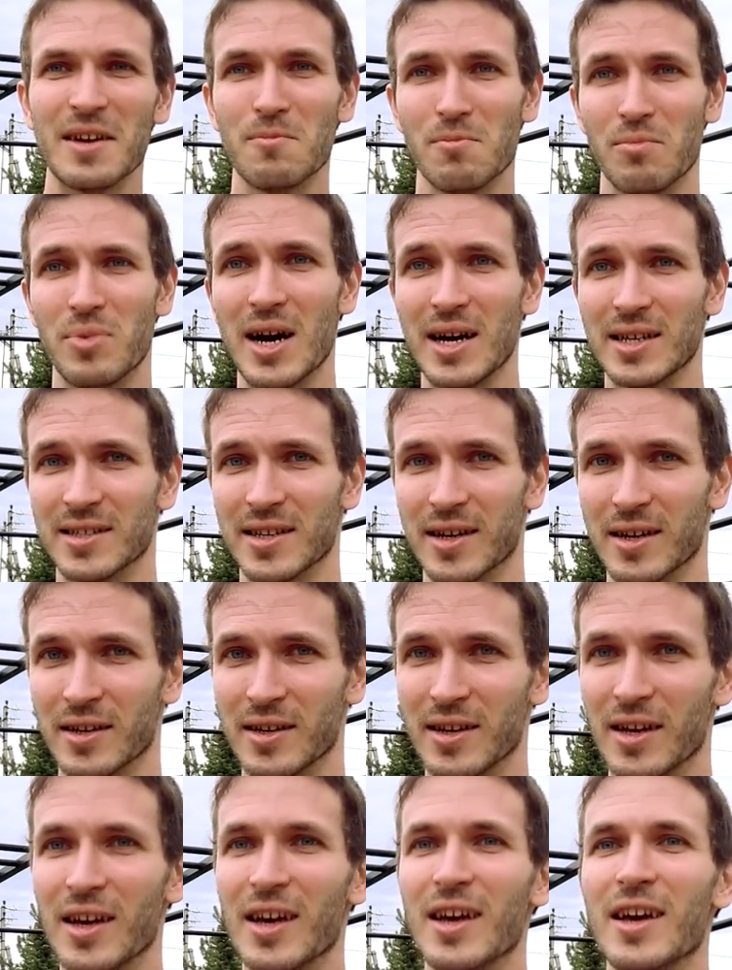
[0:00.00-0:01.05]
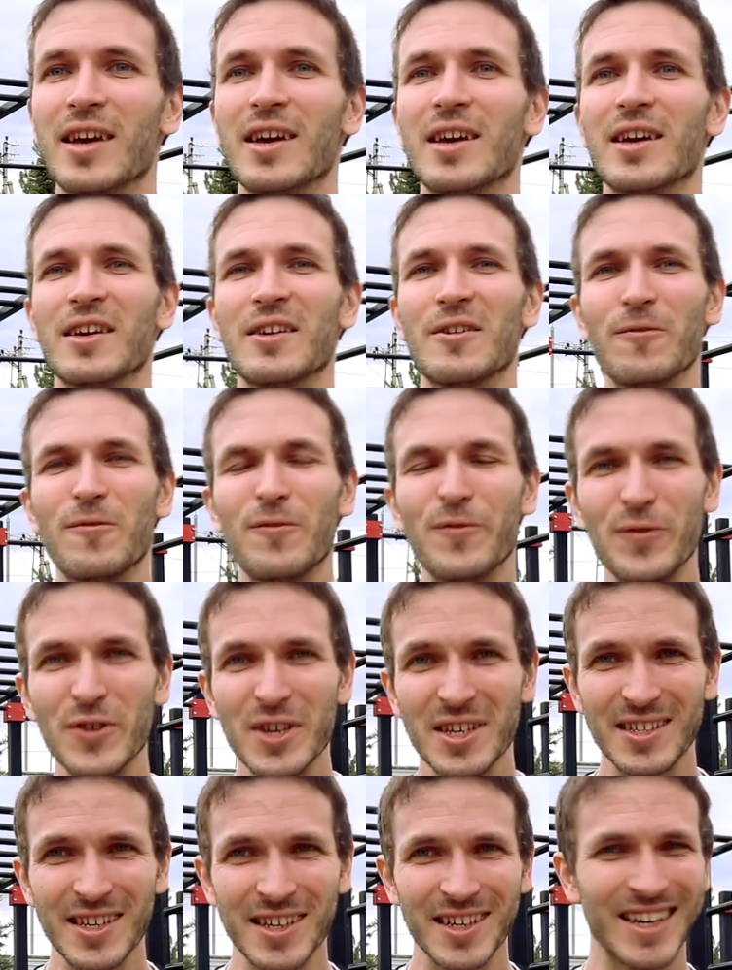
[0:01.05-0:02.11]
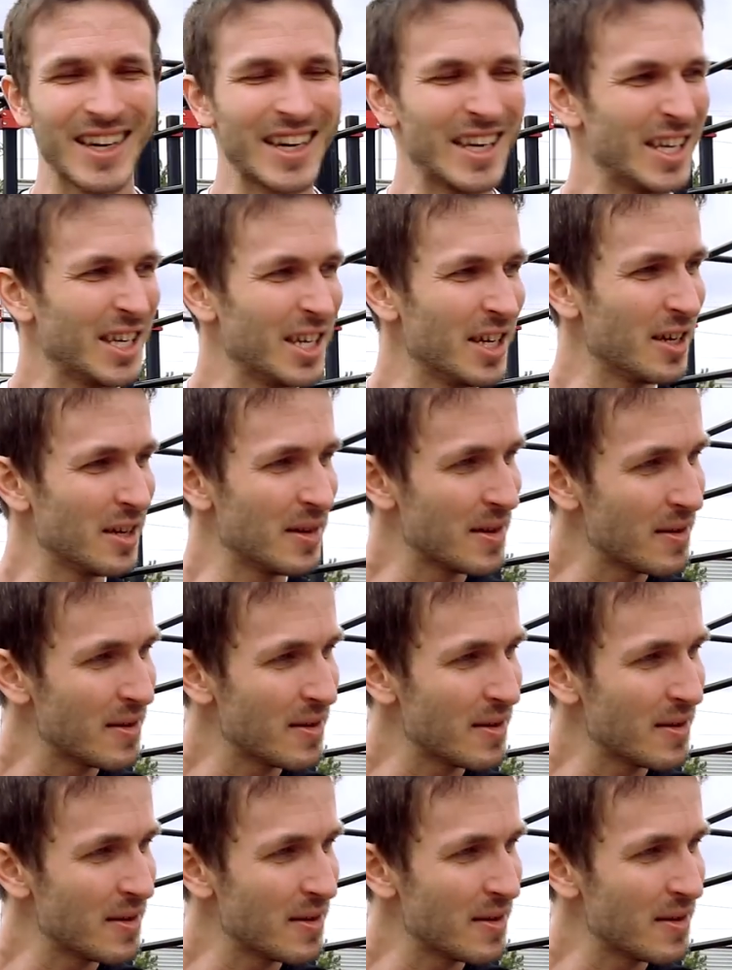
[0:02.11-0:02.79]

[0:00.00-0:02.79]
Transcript: база, физика и